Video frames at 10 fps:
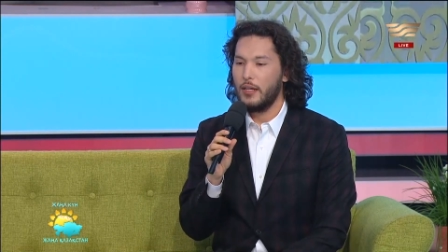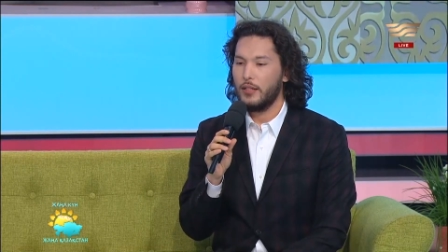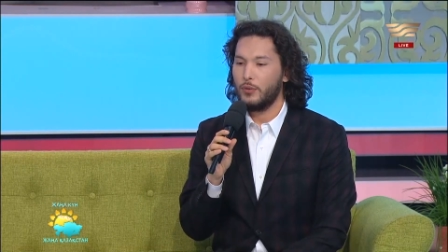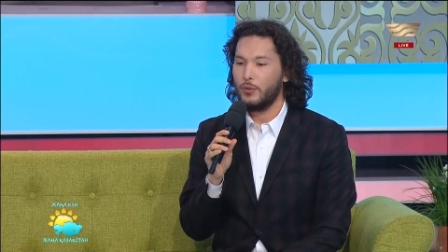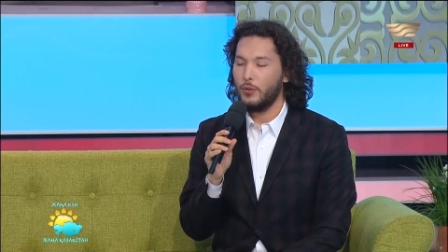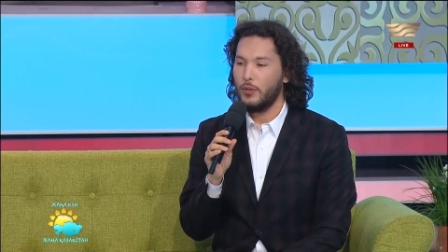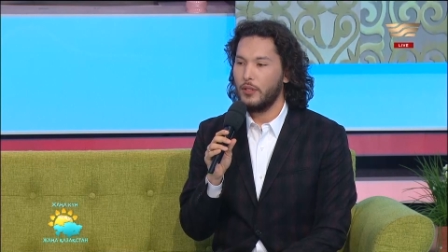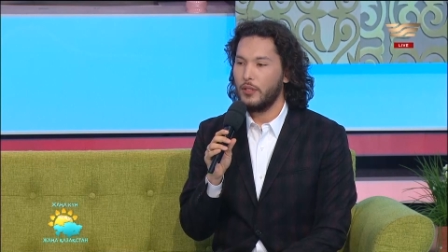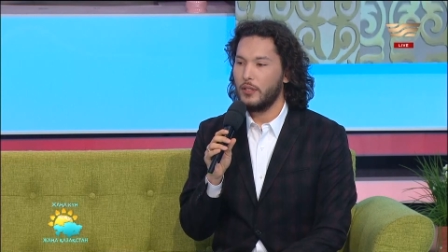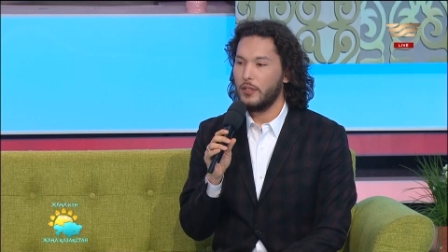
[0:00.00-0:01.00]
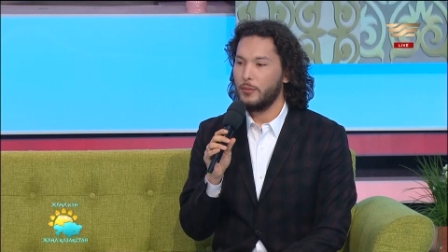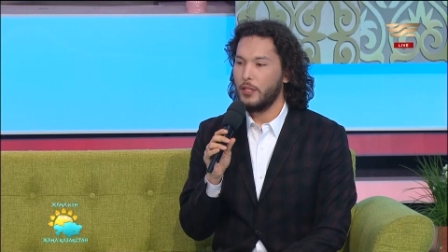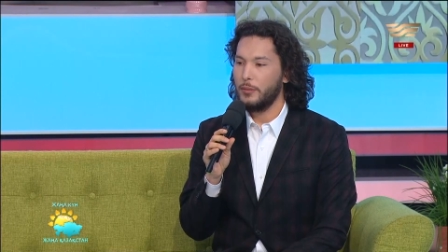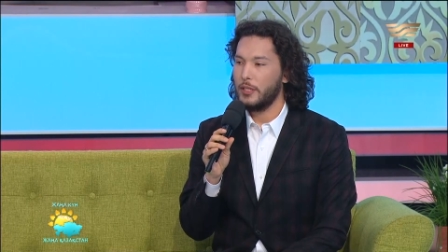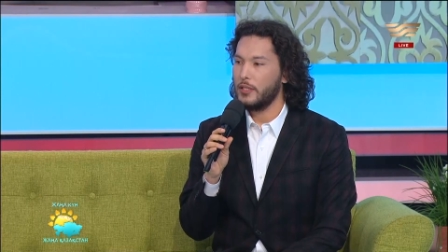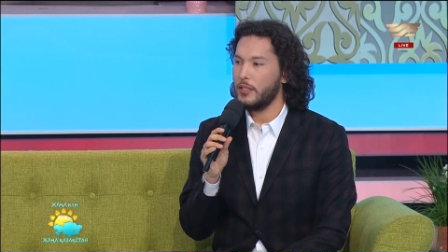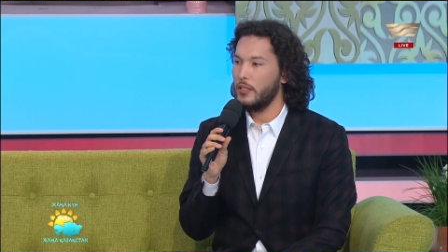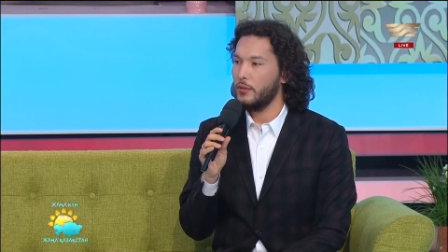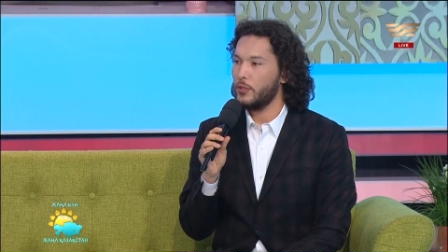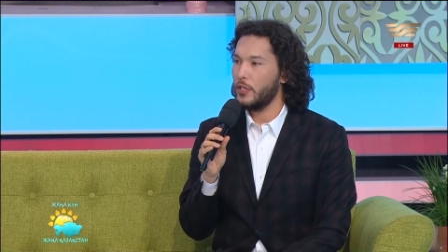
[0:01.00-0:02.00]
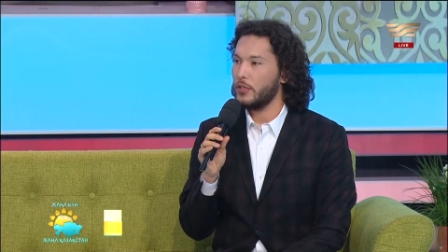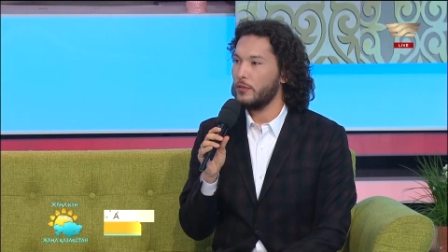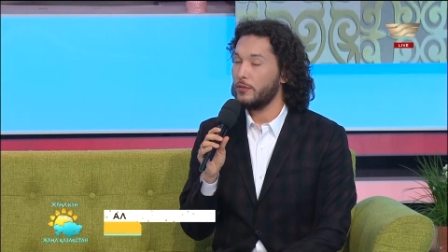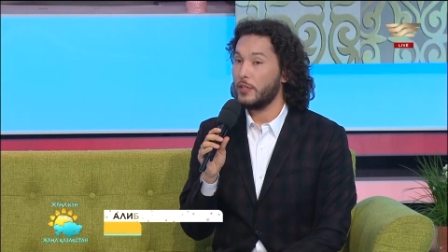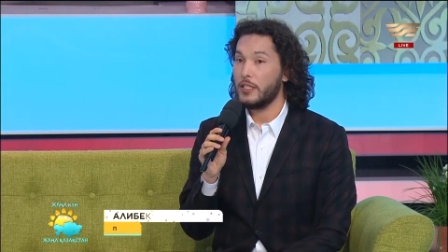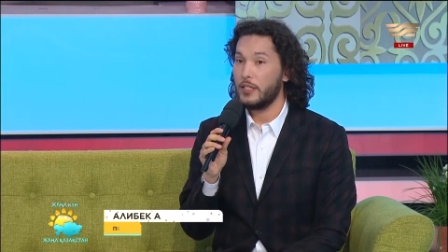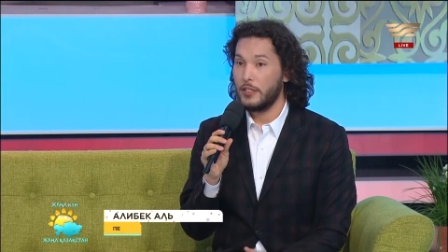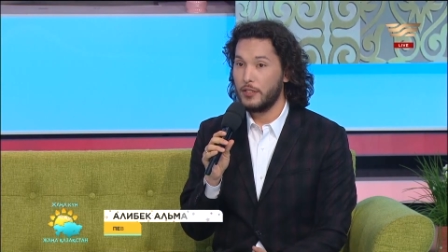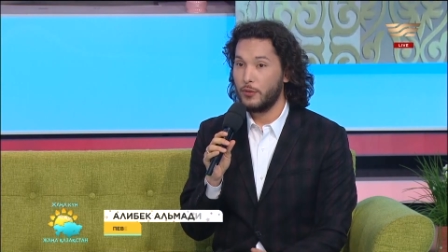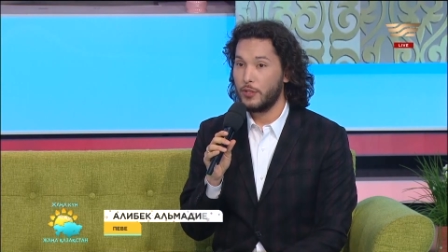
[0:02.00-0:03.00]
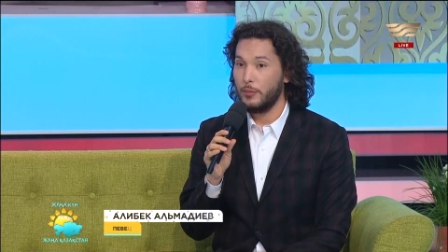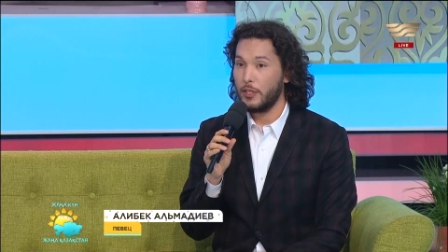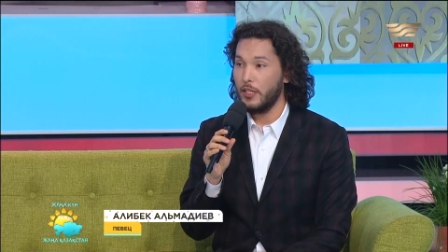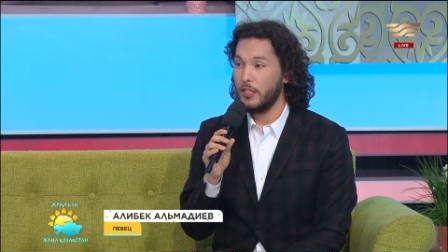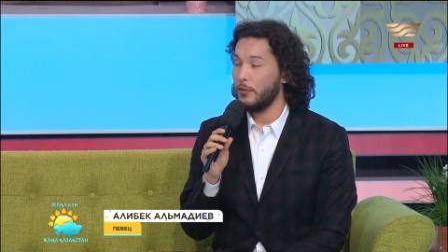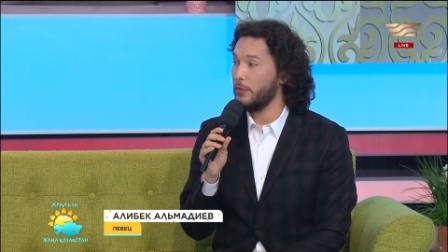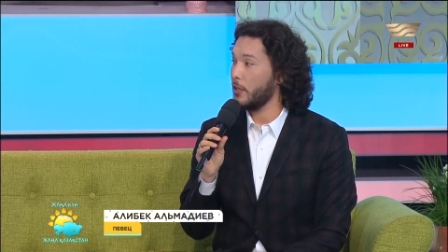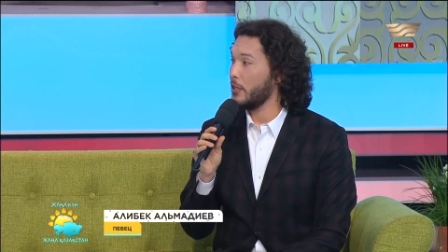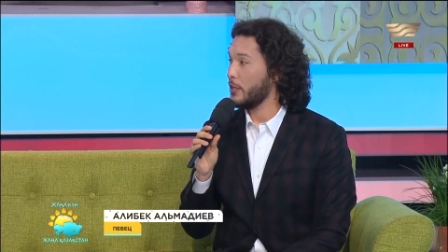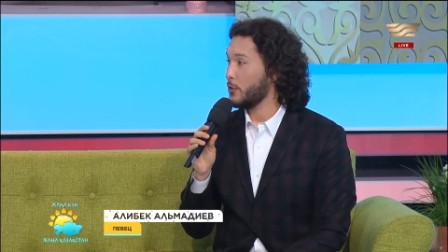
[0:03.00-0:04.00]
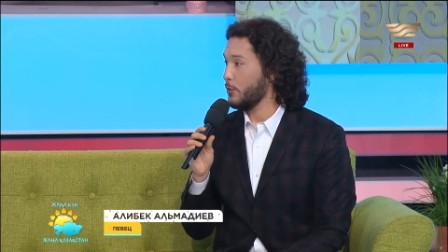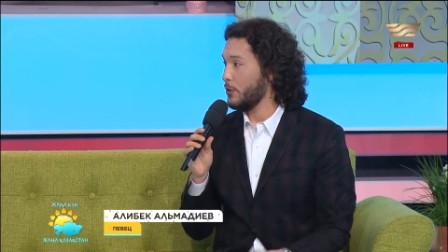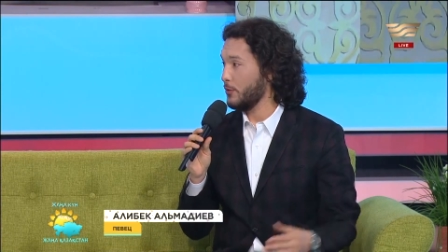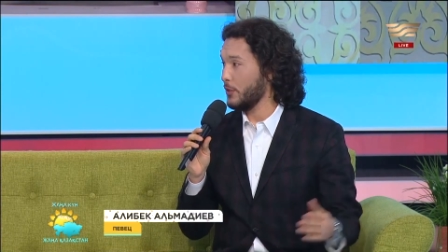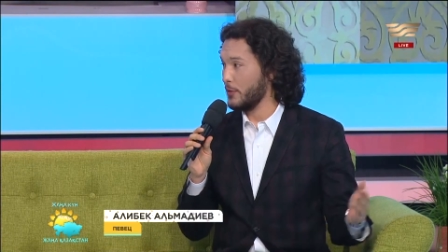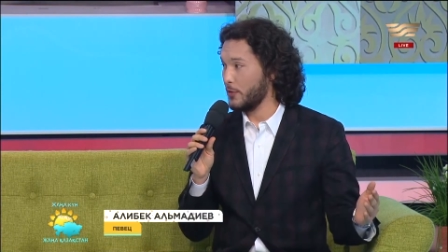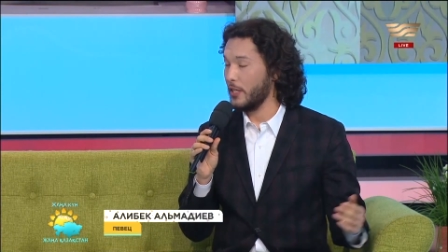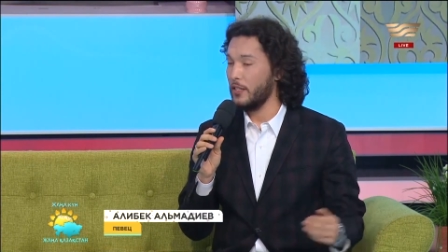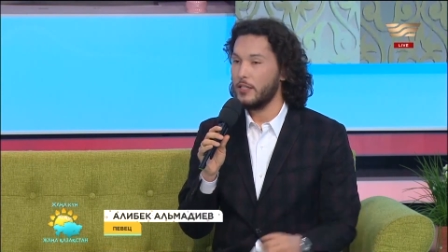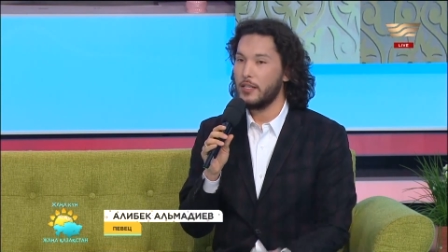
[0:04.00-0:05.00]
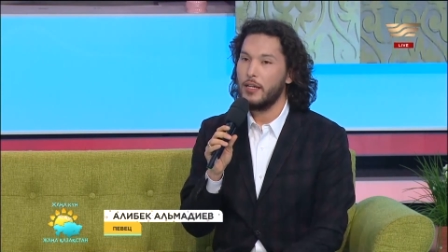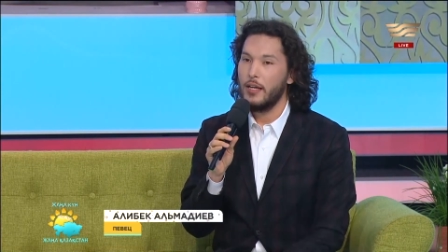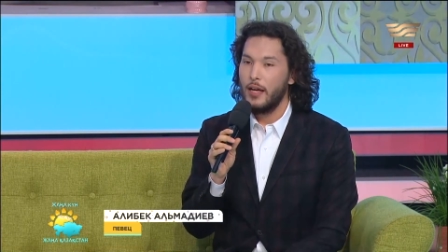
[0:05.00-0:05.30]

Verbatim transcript: э, то э, меня пригласили участвовать в концерте Розы Баглановой угу. в Конгресс-холле у нас в столице.